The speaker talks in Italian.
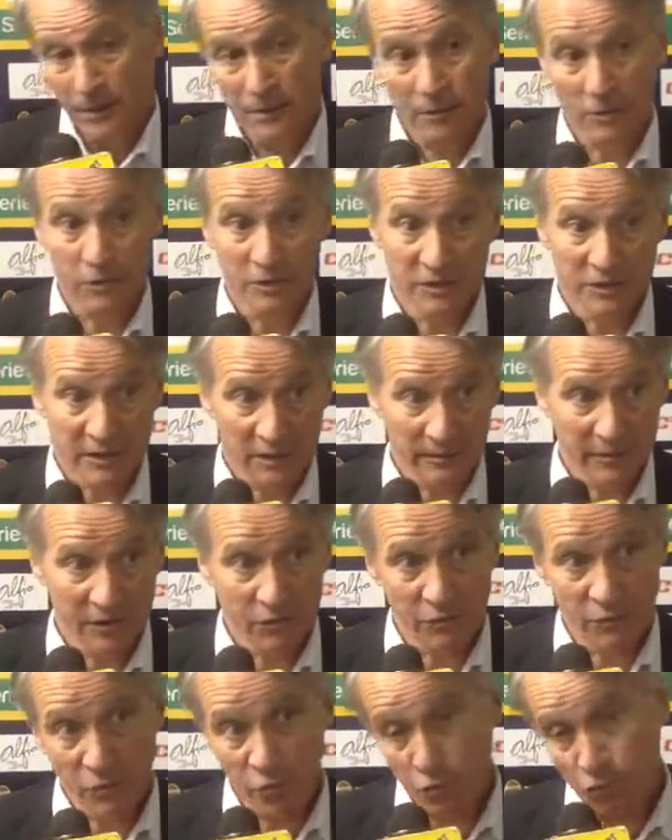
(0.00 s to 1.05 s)
con
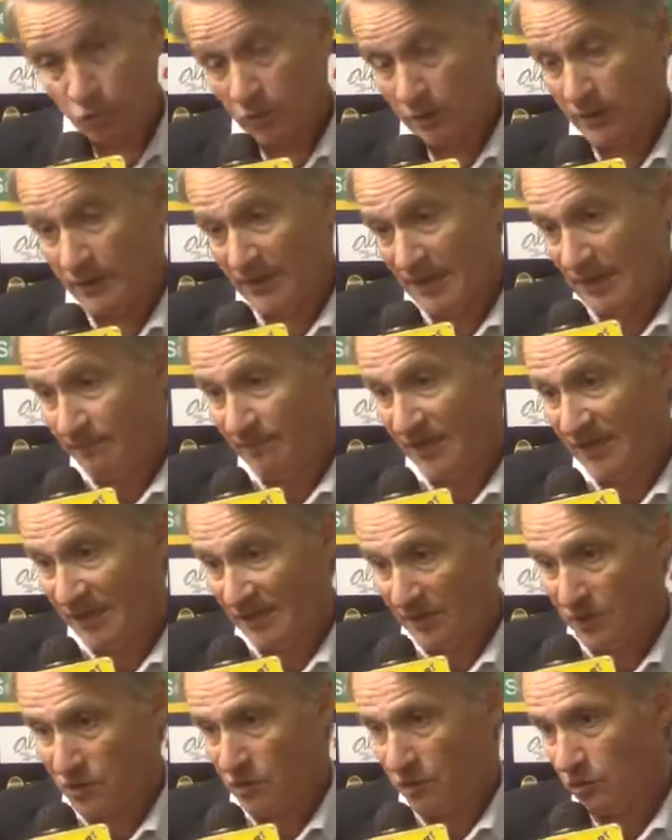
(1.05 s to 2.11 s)
l'inserimento di Russo che da mi
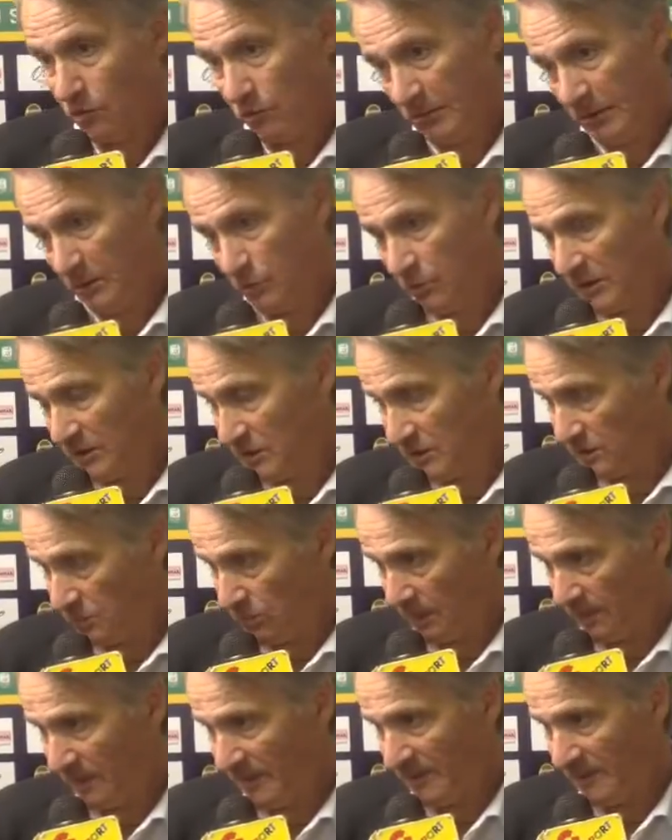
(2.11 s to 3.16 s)
garantisce una copertura
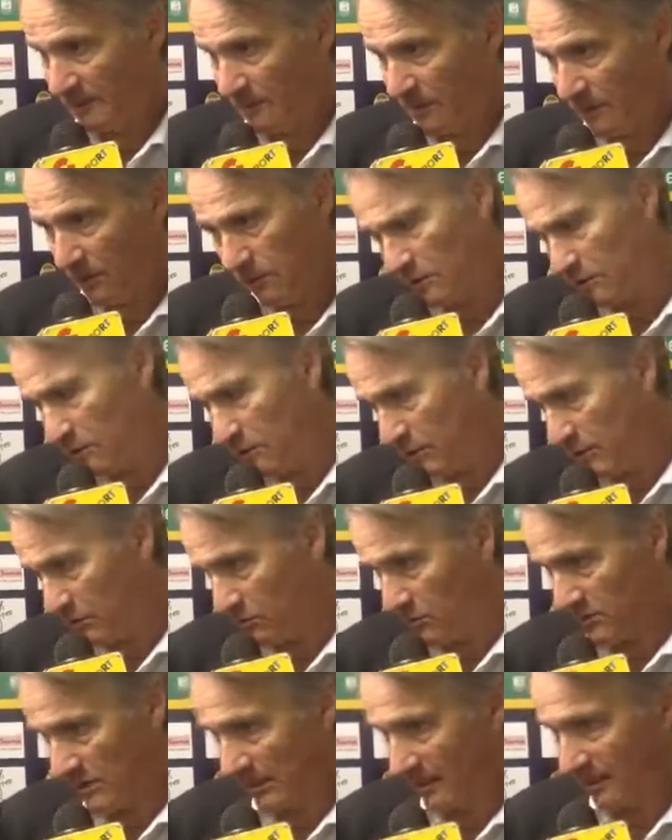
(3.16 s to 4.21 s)
sicuramente migliore, gli ho
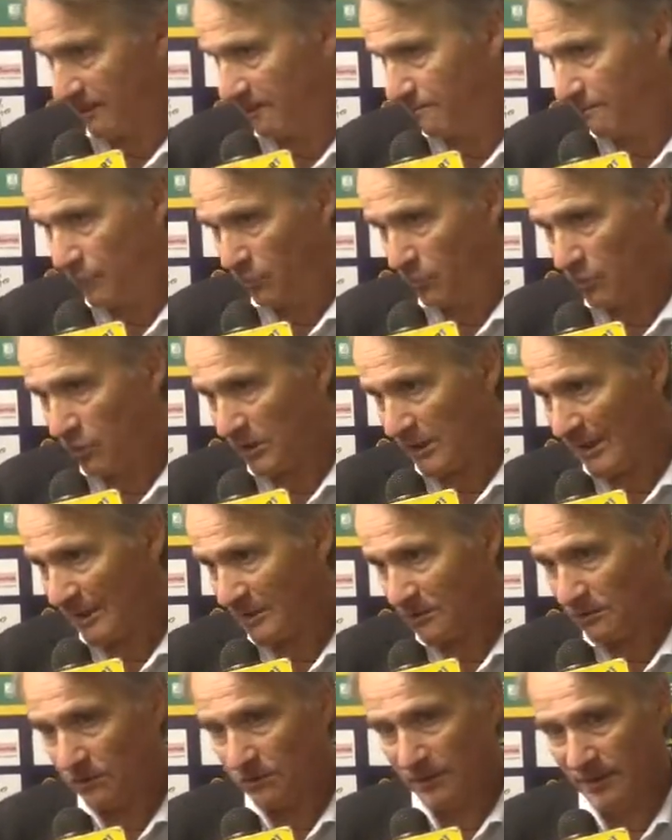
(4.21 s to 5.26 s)
chiesto di stare lì più
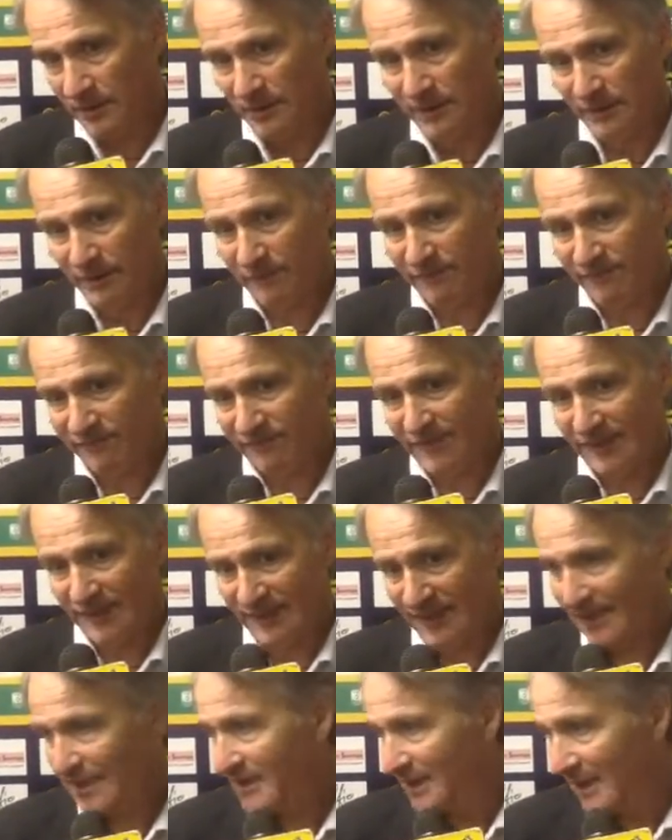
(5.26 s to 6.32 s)
bloccato e far
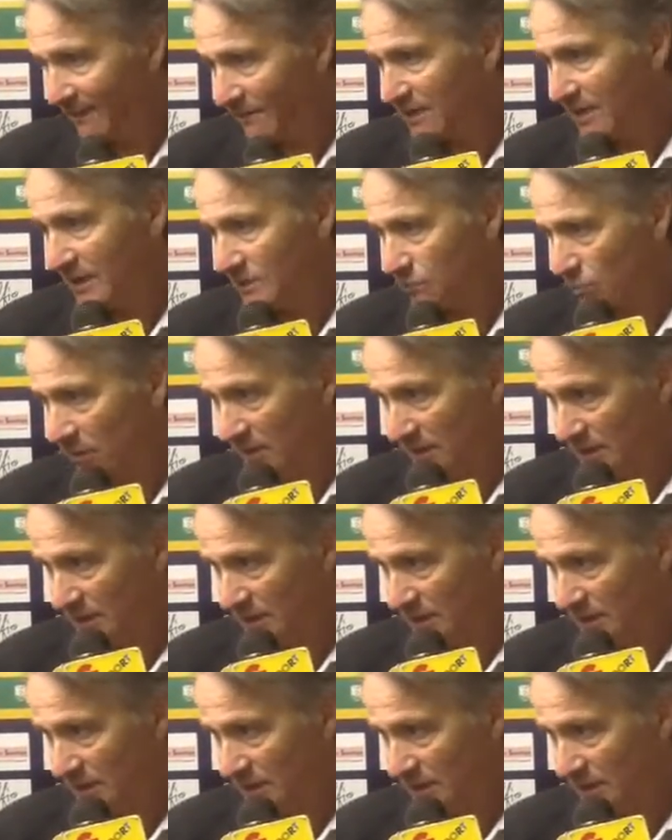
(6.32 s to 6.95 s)
andare Davide che sulle